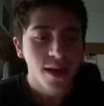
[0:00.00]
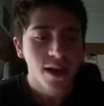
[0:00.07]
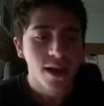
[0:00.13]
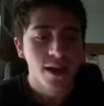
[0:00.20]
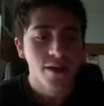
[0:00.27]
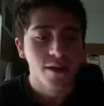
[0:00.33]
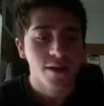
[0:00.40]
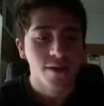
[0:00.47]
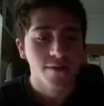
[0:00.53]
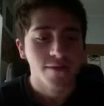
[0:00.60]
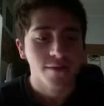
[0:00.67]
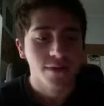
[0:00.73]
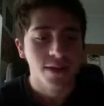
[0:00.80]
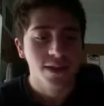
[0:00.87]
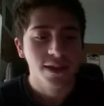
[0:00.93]
Allora,
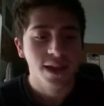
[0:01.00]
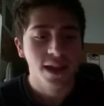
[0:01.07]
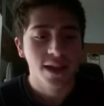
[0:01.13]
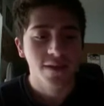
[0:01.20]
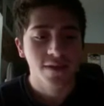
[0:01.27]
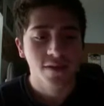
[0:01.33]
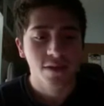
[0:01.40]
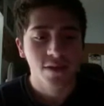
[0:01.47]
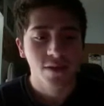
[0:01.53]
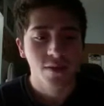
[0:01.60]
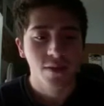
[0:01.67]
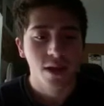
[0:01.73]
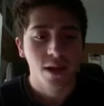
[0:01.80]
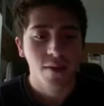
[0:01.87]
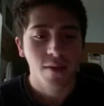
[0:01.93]
installatevi questo
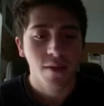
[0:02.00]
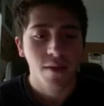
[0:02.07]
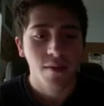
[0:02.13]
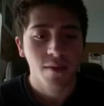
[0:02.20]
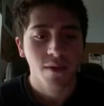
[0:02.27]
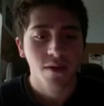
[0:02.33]
programma,